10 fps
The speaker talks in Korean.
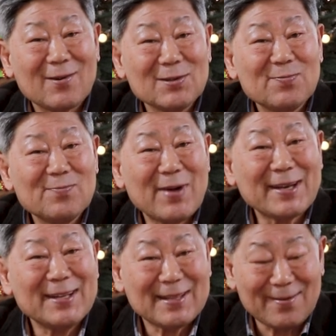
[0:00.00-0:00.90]
하고 싶은
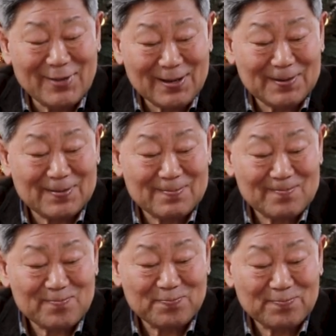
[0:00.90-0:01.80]
말이 있다면
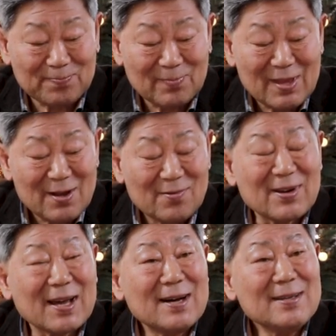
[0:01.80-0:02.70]

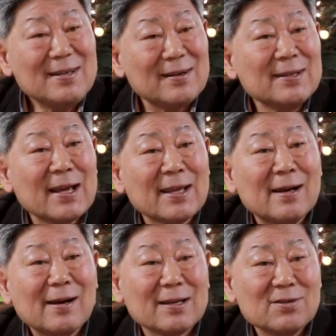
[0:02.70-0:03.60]
우리가 흔히 이런
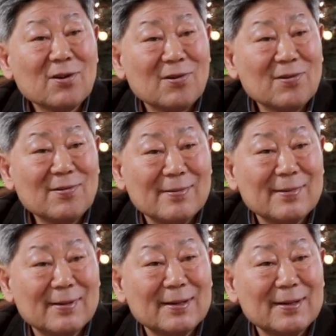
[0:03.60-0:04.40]
얘기를 하죠.